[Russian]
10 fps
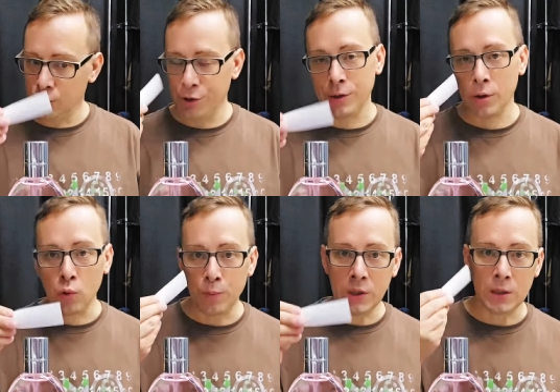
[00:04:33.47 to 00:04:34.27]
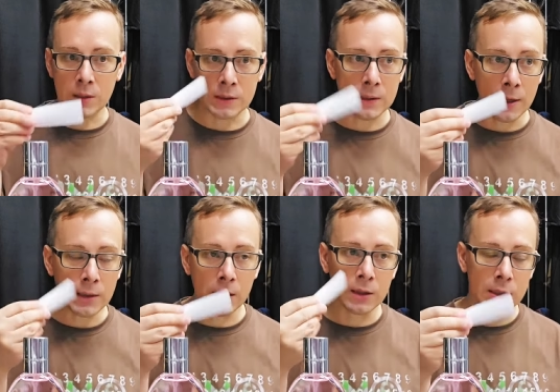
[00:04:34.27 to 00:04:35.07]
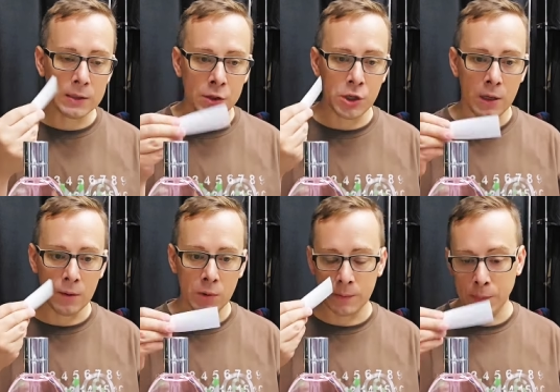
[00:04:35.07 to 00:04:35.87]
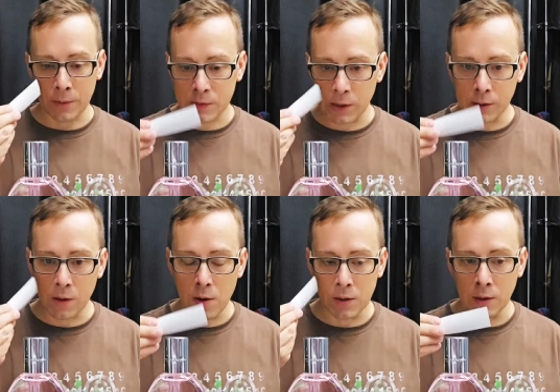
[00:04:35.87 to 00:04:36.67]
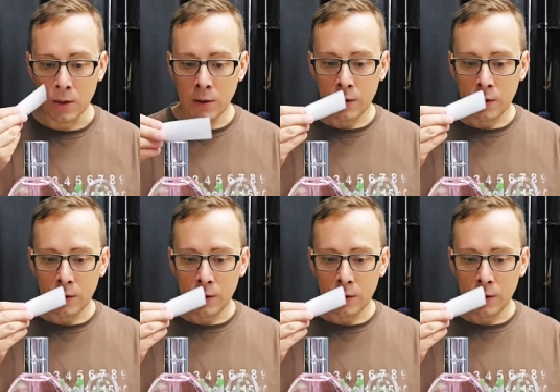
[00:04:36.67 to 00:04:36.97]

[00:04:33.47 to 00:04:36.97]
уже не такой приторно-сладкий, как изначально был прям сладковатый.